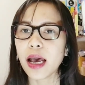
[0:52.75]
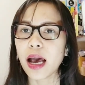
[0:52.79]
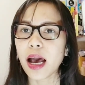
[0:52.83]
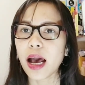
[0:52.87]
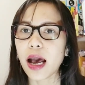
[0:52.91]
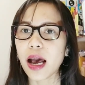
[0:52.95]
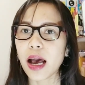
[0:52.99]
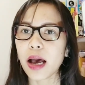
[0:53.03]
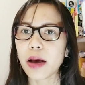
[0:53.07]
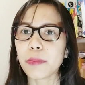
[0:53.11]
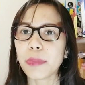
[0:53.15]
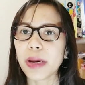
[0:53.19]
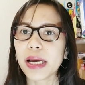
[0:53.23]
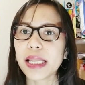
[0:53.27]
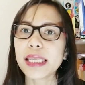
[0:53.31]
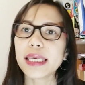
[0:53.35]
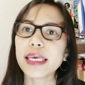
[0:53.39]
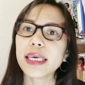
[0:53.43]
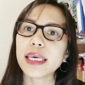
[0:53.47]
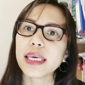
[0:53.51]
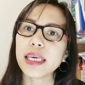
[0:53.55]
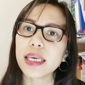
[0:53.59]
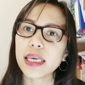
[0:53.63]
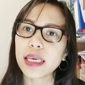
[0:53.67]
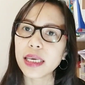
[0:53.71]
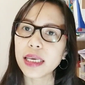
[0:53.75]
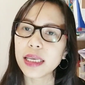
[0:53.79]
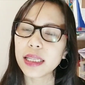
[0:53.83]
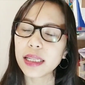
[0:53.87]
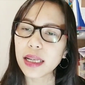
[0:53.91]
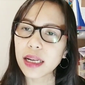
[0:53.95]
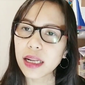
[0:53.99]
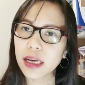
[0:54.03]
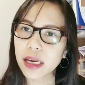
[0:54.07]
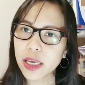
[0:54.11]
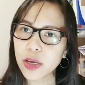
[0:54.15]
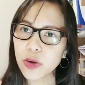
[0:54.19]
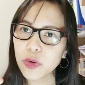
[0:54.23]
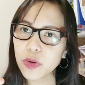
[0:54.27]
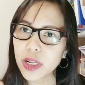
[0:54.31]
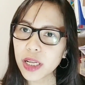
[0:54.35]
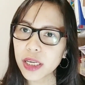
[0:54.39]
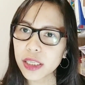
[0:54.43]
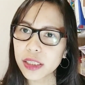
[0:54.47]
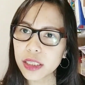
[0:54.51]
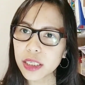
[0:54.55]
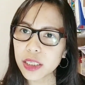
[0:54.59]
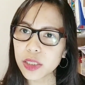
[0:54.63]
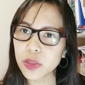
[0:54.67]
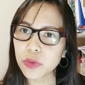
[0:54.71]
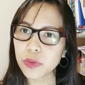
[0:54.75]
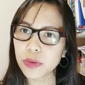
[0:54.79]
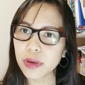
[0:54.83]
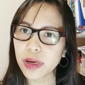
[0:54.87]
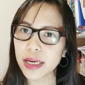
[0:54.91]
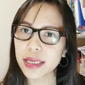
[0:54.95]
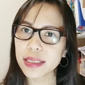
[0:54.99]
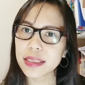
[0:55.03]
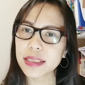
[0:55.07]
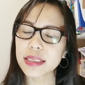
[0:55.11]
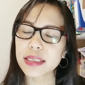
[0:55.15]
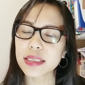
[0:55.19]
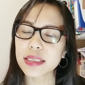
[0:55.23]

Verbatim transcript: uh, bali ilalagay ko lang dito guys